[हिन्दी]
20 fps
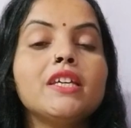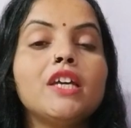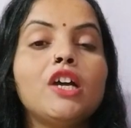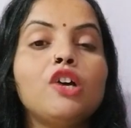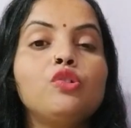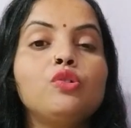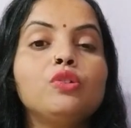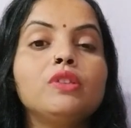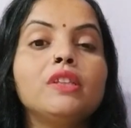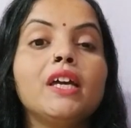
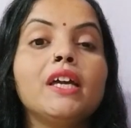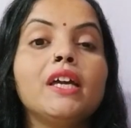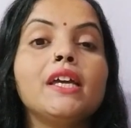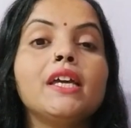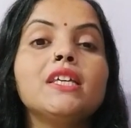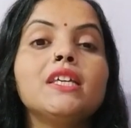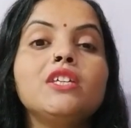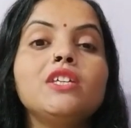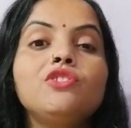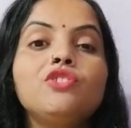होता है
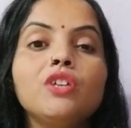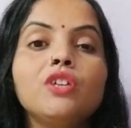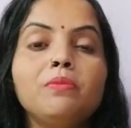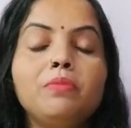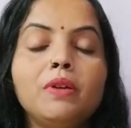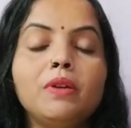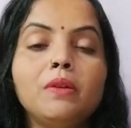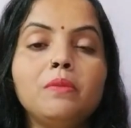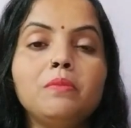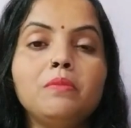कि जब
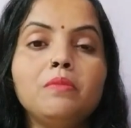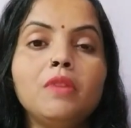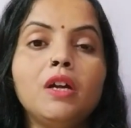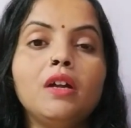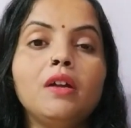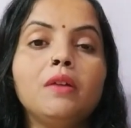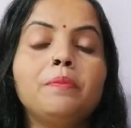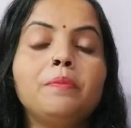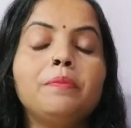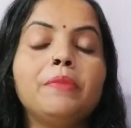हम
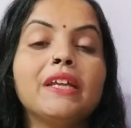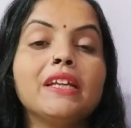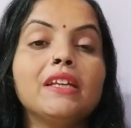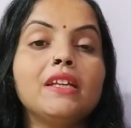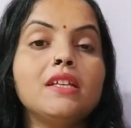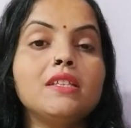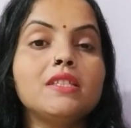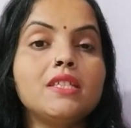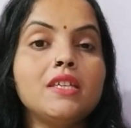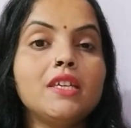
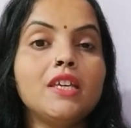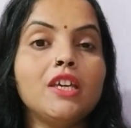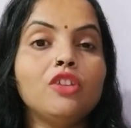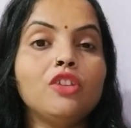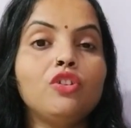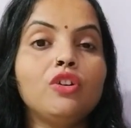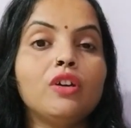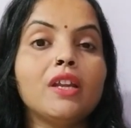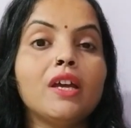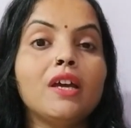प्रेगनेंसी के
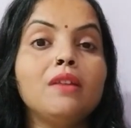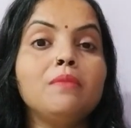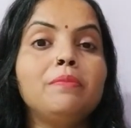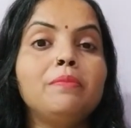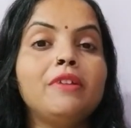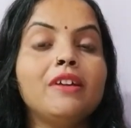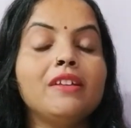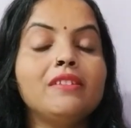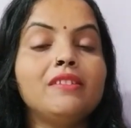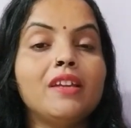दौरान
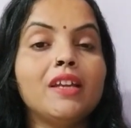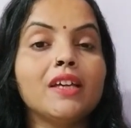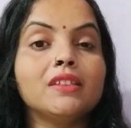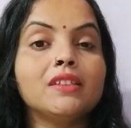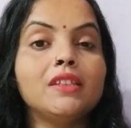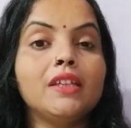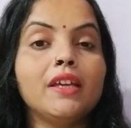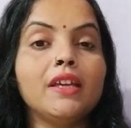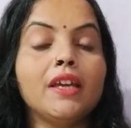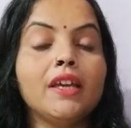व्रत
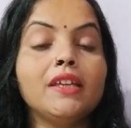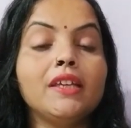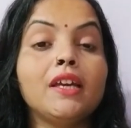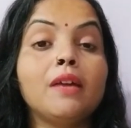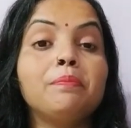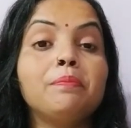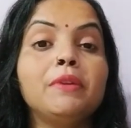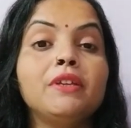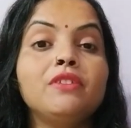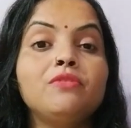रखते हैं या
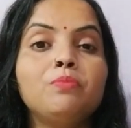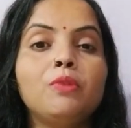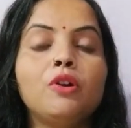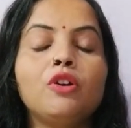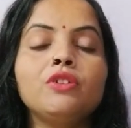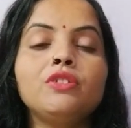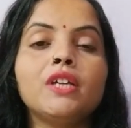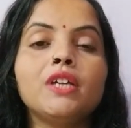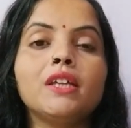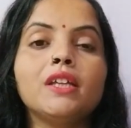फिर
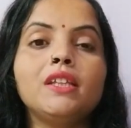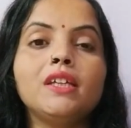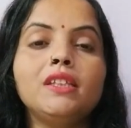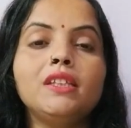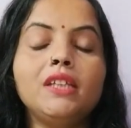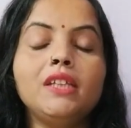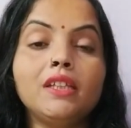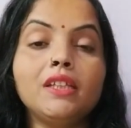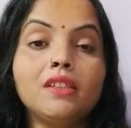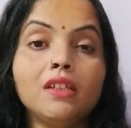बहुत ज़्यादा
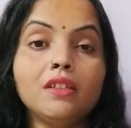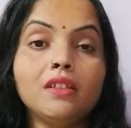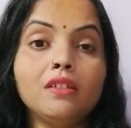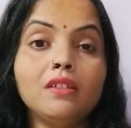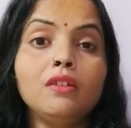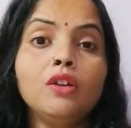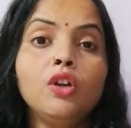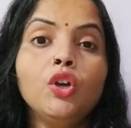देर तक